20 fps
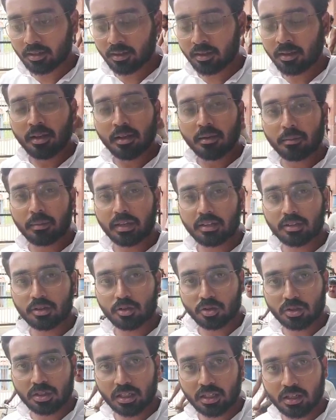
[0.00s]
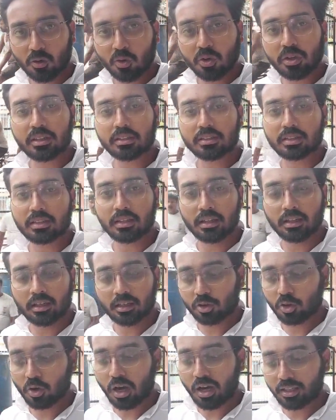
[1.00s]
थे मैंने सोचा कि कोई किसी
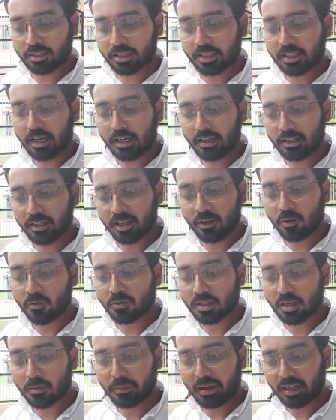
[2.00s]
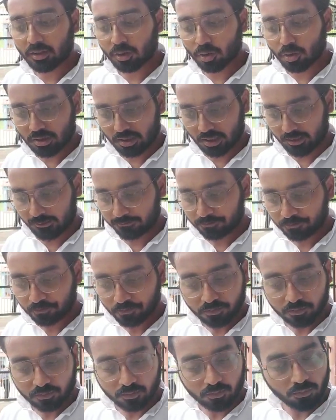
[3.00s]
जो अधिकारी हैं उनसे बात हो जाए
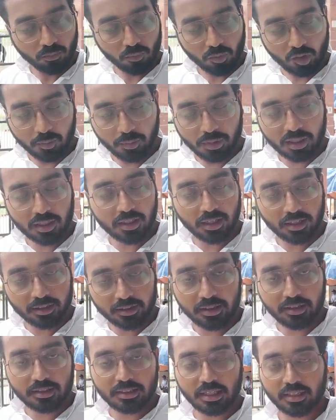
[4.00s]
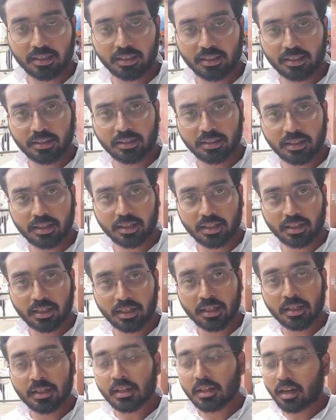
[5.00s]
मगर अंदर जाने नहीं दिया गया
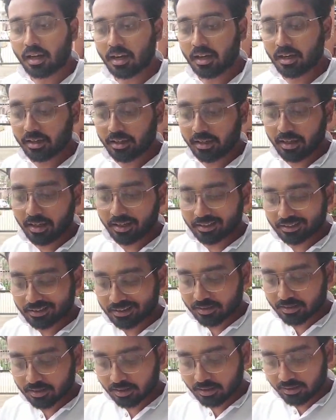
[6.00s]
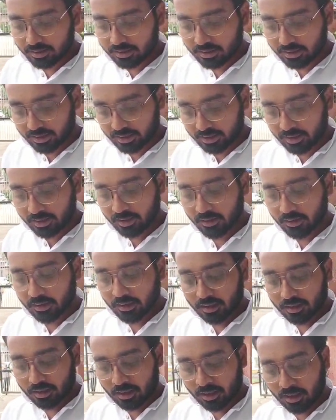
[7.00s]
हाँ एक तसल्ली दी गई
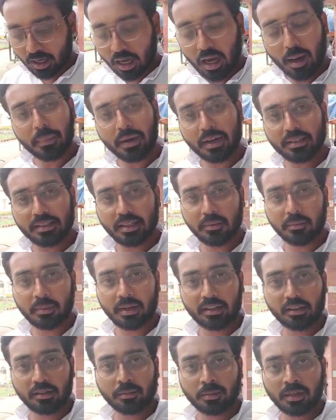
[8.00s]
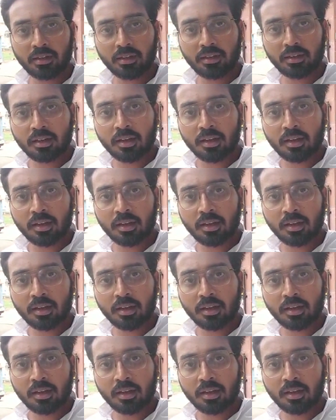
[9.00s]
कि आप आइए बाद में